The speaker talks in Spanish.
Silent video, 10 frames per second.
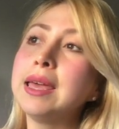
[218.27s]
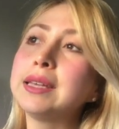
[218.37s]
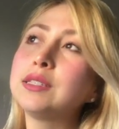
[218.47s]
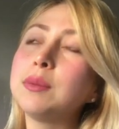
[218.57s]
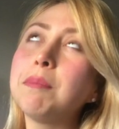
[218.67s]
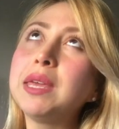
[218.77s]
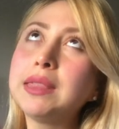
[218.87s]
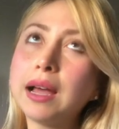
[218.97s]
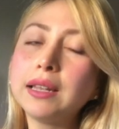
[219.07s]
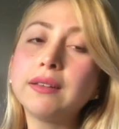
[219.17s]
Es
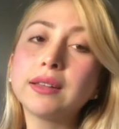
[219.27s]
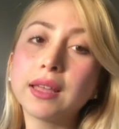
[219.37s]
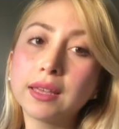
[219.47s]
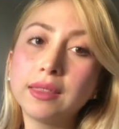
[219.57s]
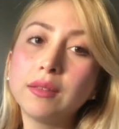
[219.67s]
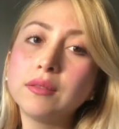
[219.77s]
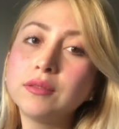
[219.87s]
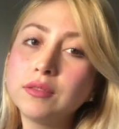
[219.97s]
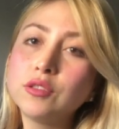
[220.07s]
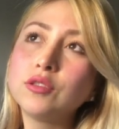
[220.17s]
vital de verdad que,
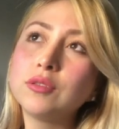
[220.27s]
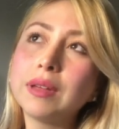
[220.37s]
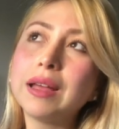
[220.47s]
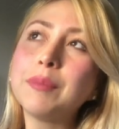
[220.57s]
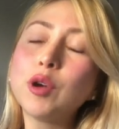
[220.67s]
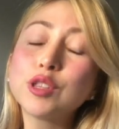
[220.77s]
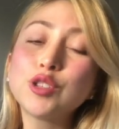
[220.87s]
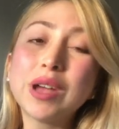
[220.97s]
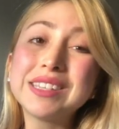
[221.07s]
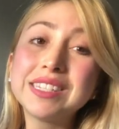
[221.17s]
mm, mejor
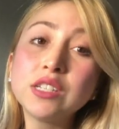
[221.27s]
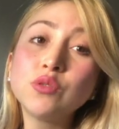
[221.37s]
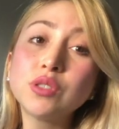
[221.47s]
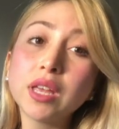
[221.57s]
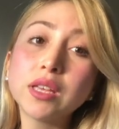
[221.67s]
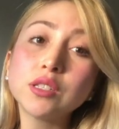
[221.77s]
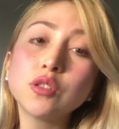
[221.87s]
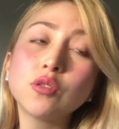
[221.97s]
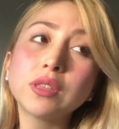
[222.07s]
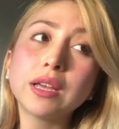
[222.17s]
dicho, así ustedes
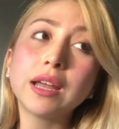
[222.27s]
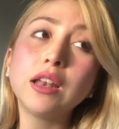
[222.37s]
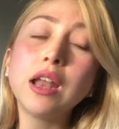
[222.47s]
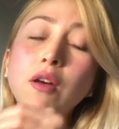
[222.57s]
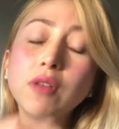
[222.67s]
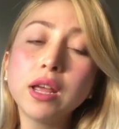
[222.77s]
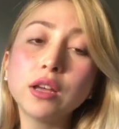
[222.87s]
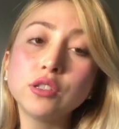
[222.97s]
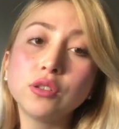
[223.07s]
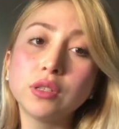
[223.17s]
no tengan la
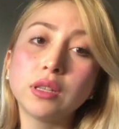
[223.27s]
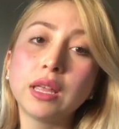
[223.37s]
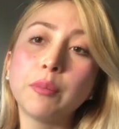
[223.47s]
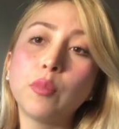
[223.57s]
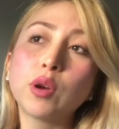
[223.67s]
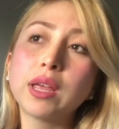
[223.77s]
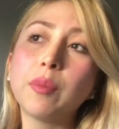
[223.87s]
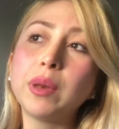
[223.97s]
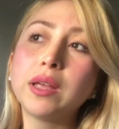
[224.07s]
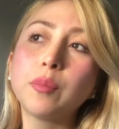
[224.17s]
obligación porque
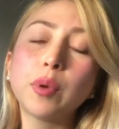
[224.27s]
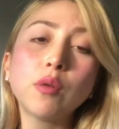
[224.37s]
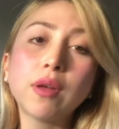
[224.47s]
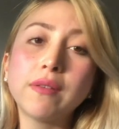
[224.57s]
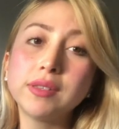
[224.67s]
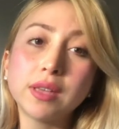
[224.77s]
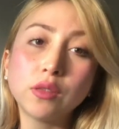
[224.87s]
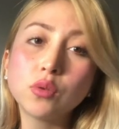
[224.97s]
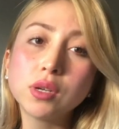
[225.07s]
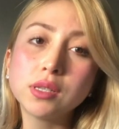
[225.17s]
apliquen para una visa
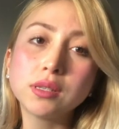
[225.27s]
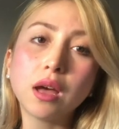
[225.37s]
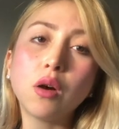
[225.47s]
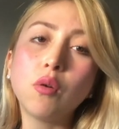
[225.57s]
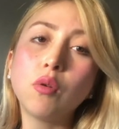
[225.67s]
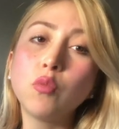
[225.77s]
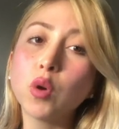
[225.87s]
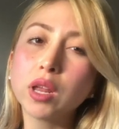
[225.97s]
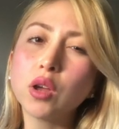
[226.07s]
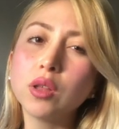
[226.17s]
de turista o un
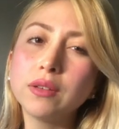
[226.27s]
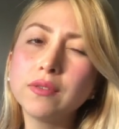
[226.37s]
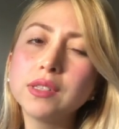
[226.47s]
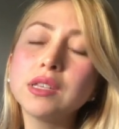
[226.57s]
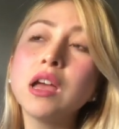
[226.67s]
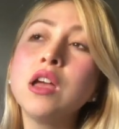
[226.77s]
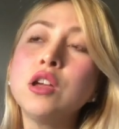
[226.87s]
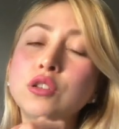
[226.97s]
Working Holiday Visa,